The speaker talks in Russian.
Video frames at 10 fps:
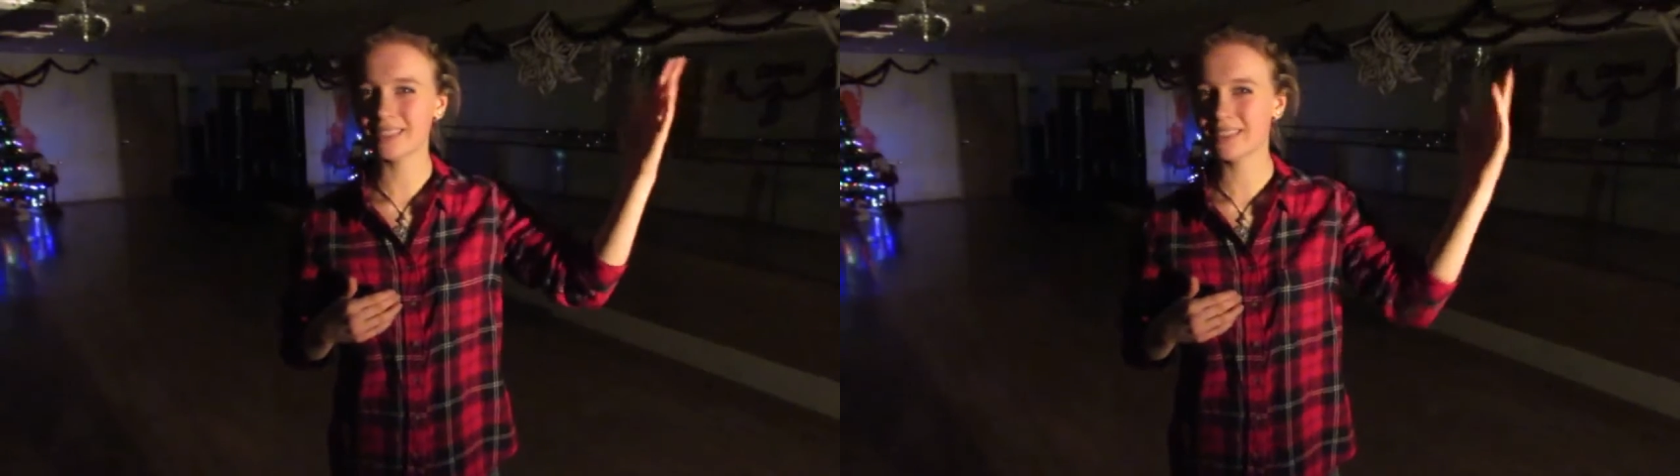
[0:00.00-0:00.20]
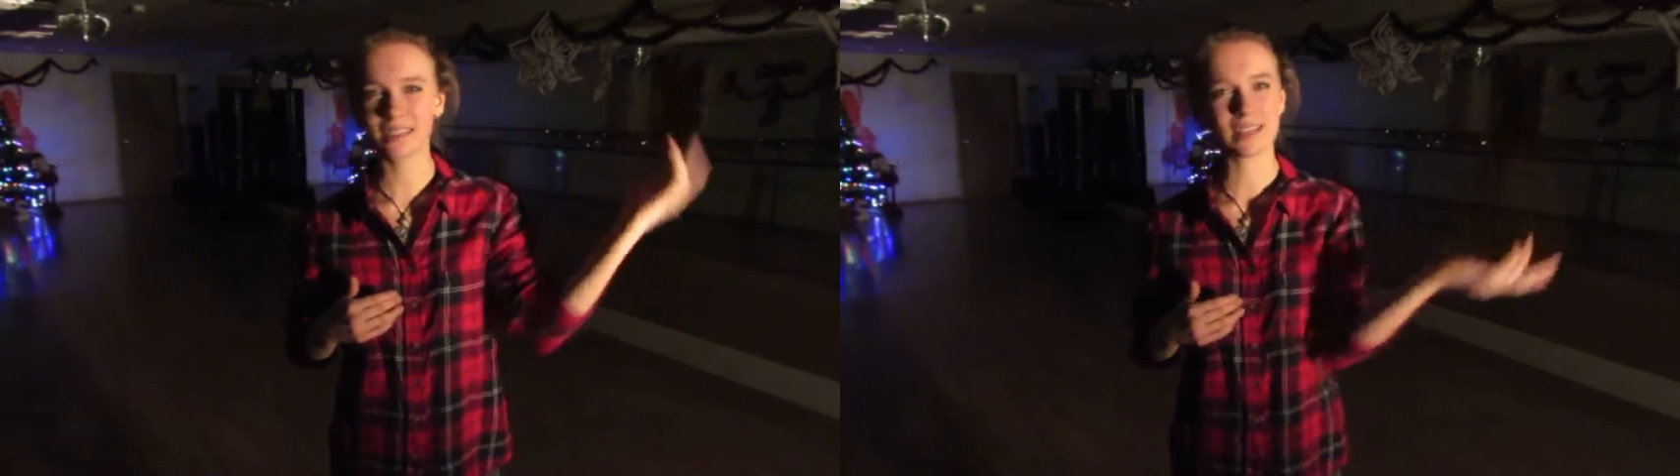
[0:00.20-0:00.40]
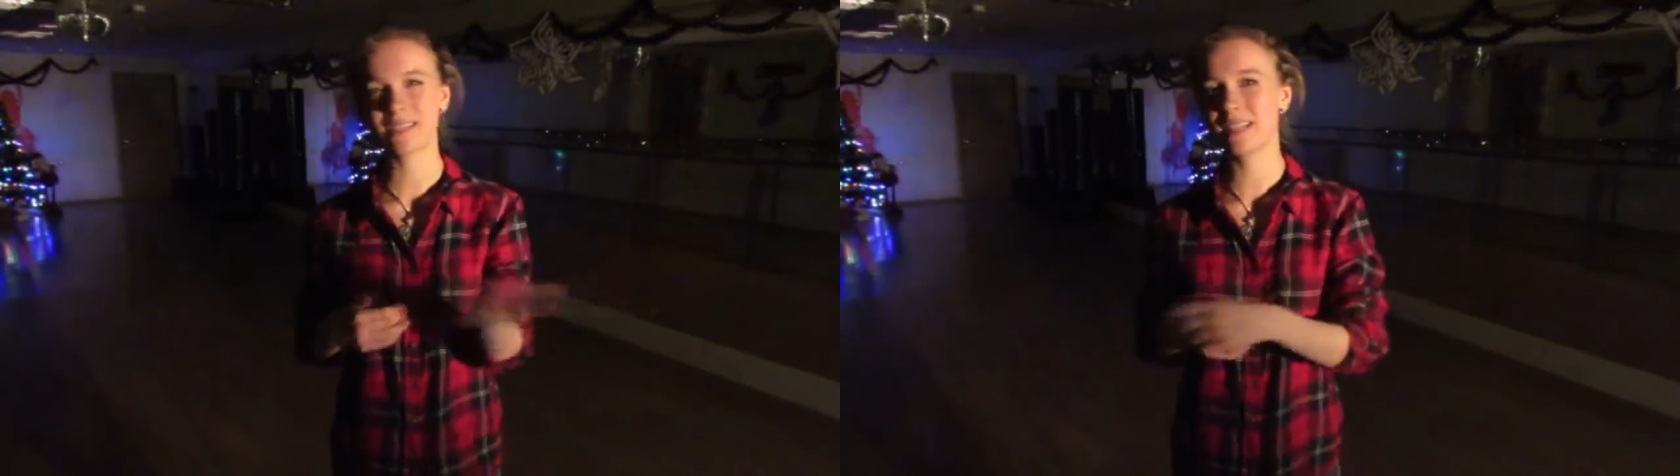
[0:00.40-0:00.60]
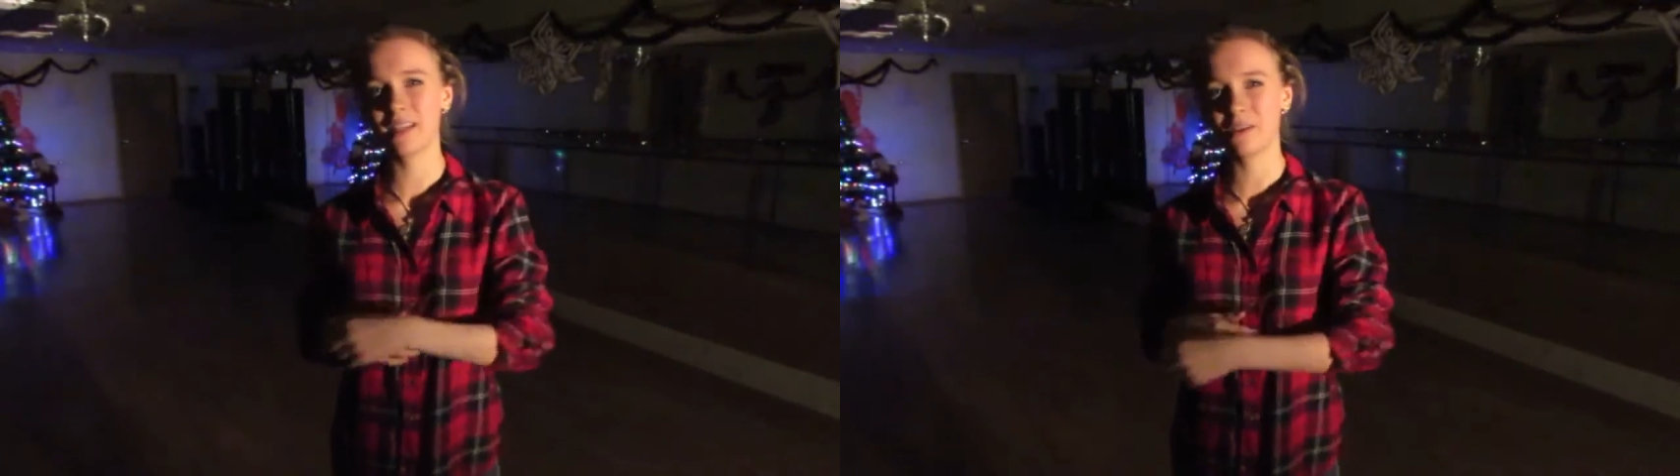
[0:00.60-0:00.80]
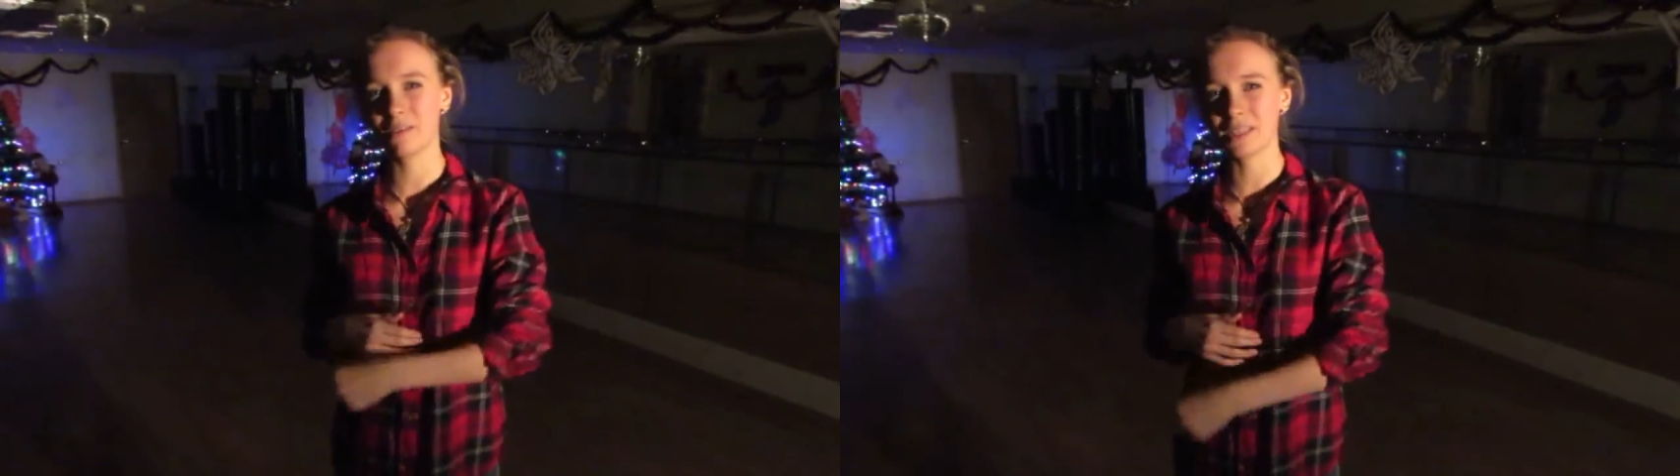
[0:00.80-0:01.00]
до
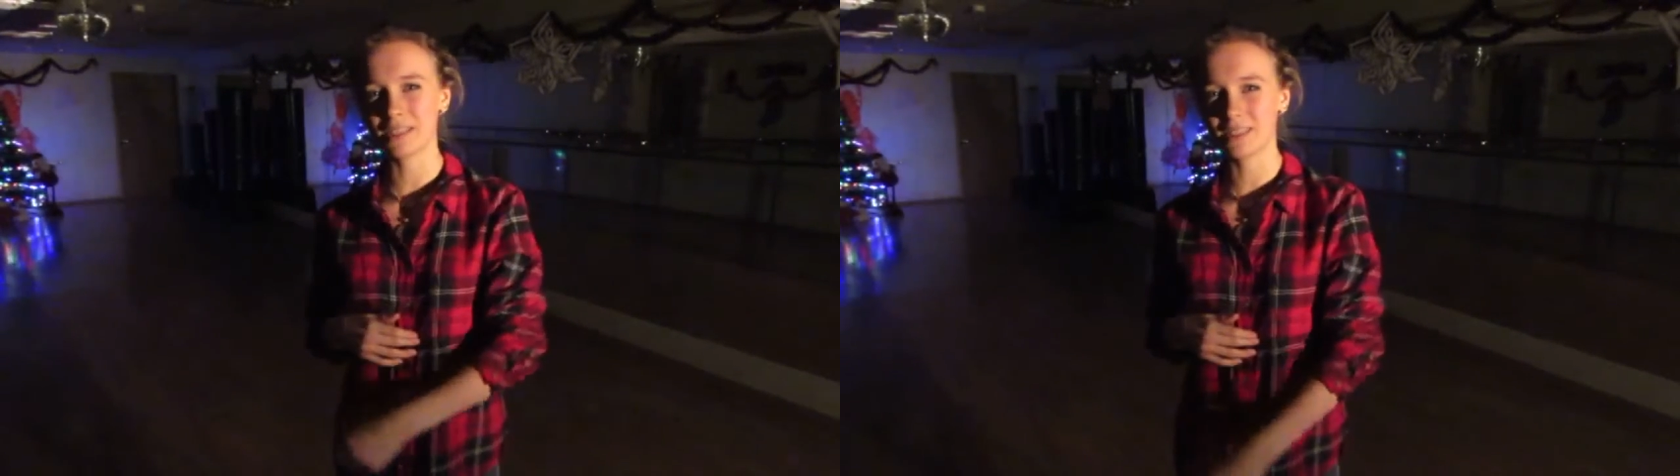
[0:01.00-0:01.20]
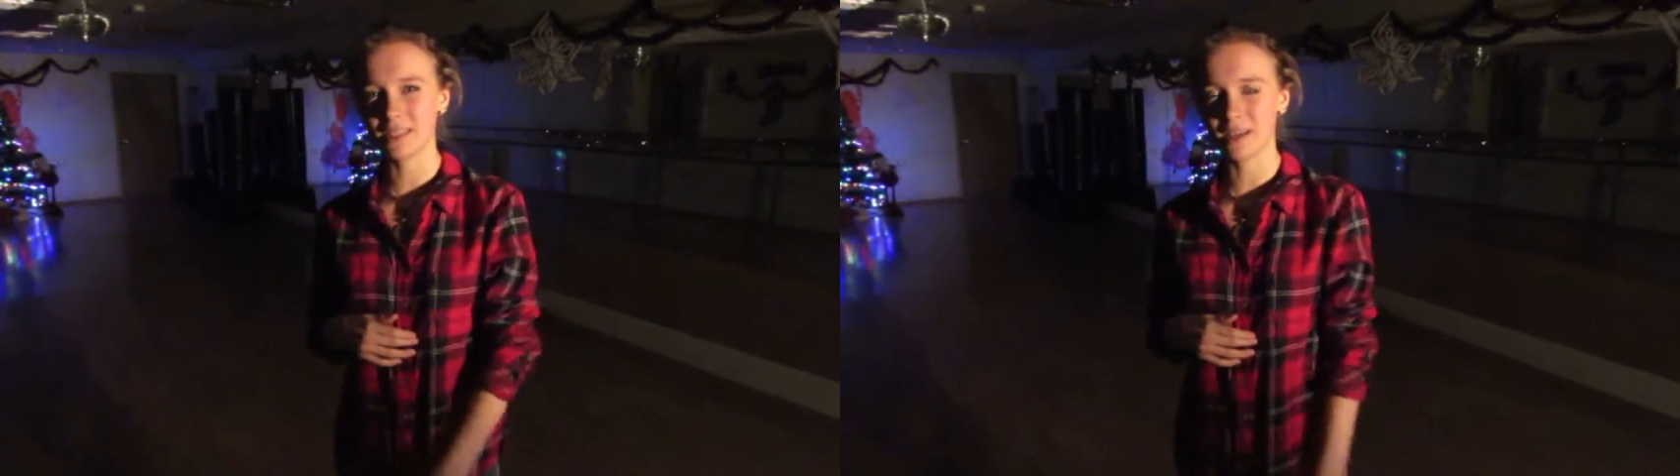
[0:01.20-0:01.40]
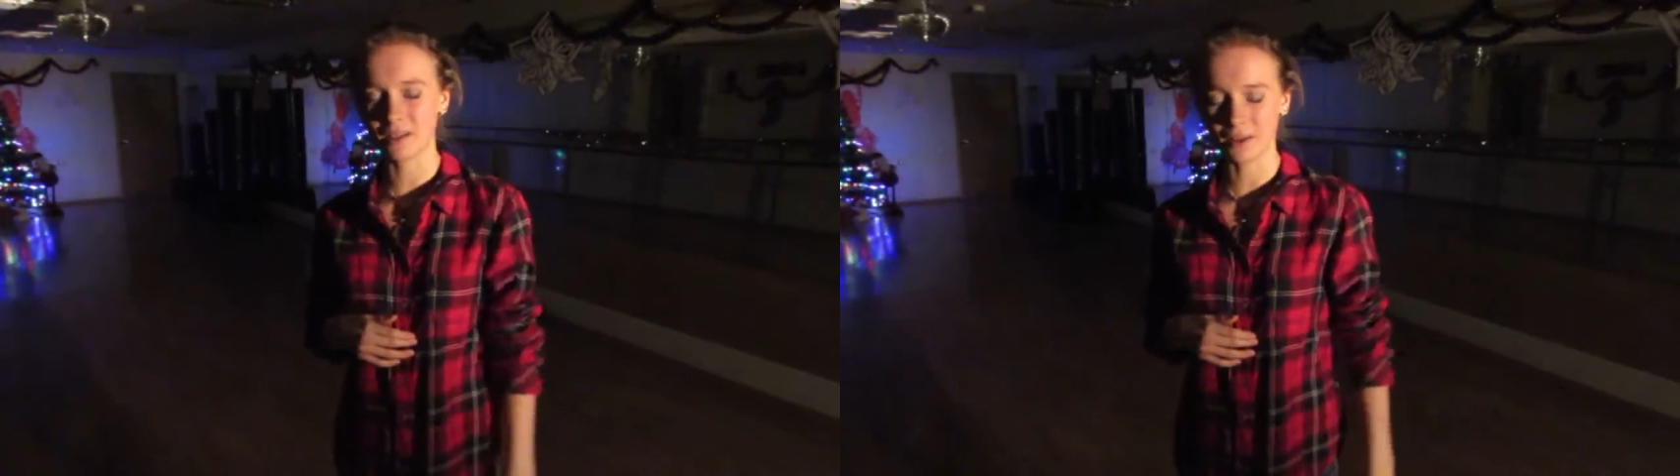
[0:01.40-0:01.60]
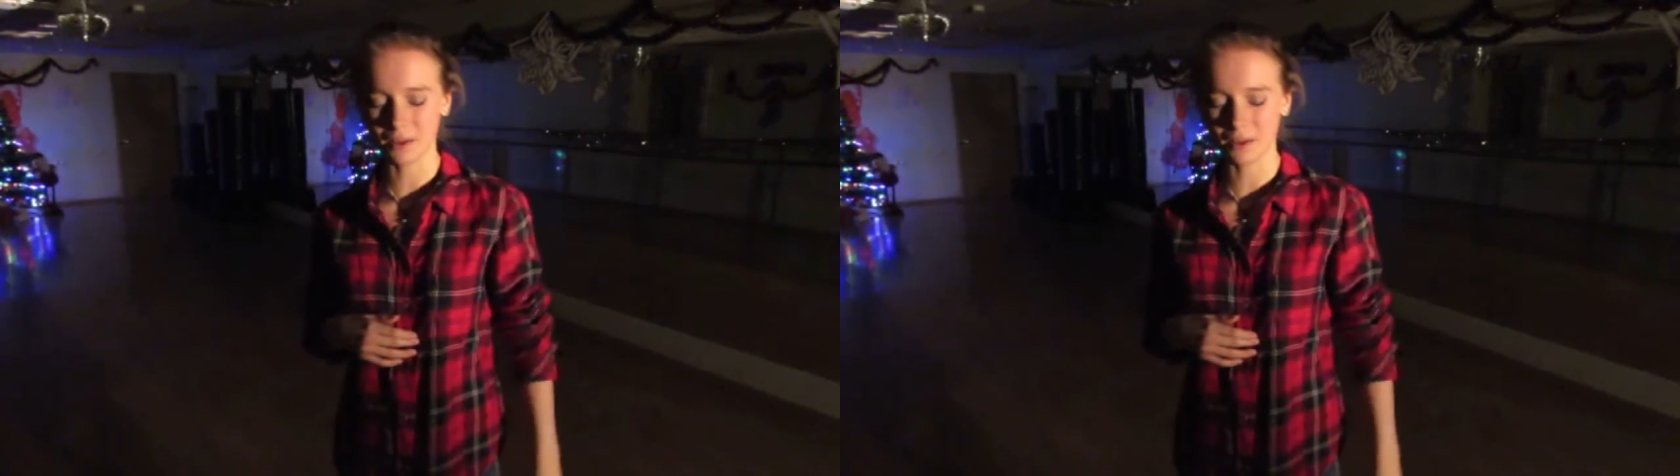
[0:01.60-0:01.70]
остального нет дела.